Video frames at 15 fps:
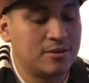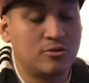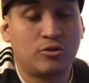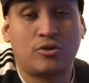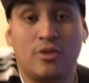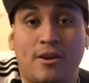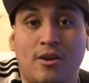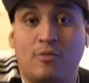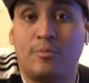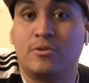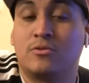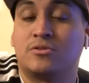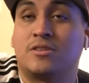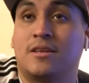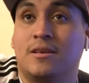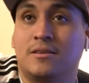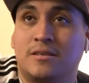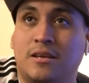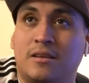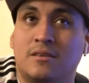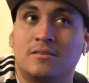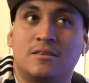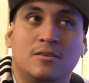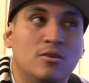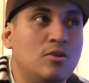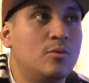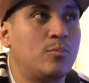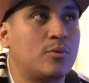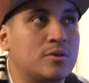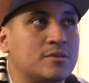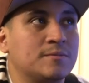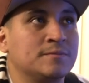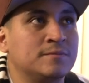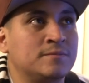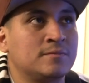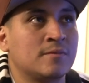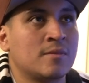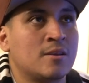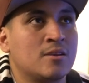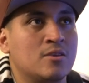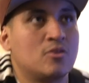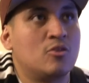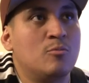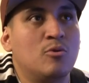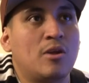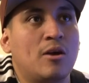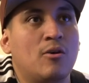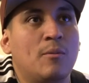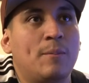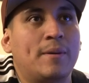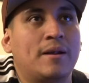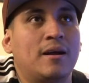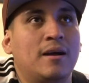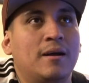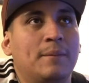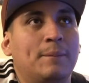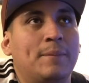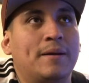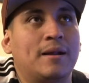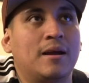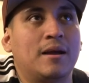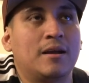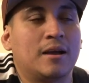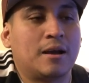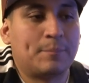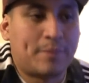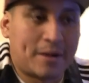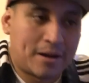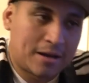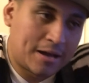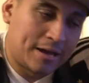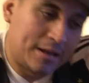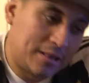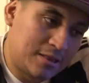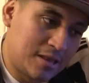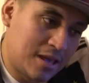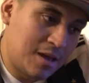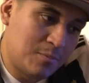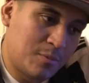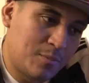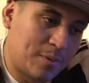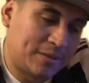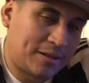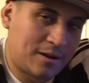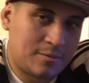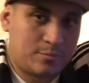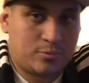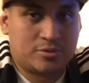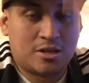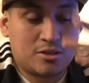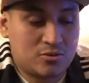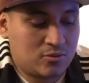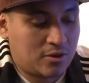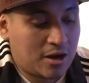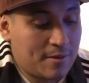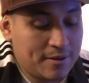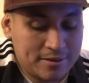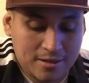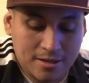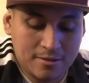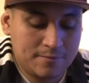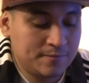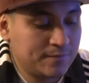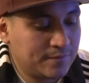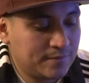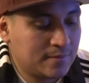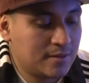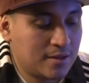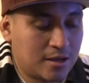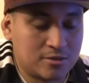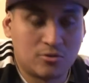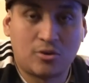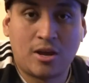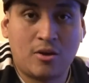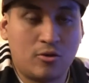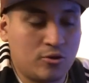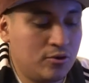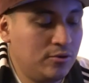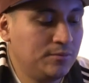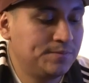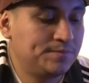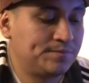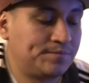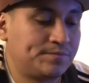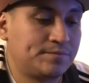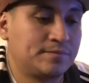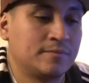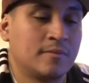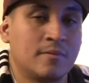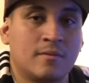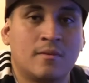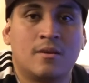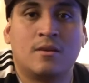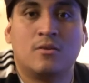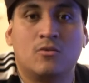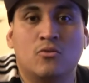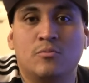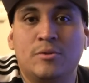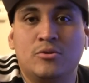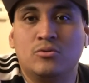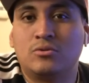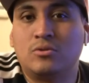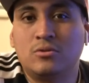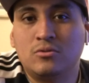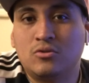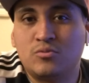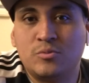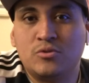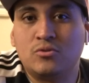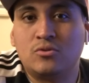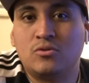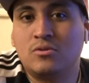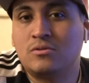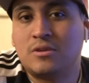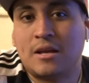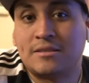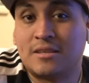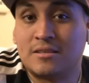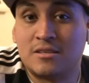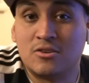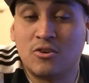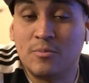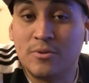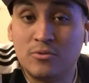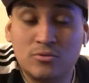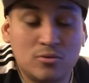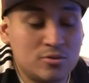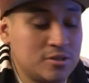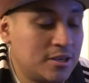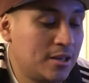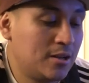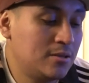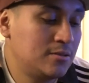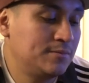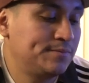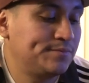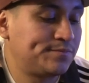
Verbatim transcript: Es lo que yo les recomiendo a ustedes, que dicen, oh, pues, ¿cómo le hago para, para, para caer en tiempo, para entrar? Pues eso, grábate, haz lo que hago yo, un minuto, dos minutos, hasta cinco minutos si quieres.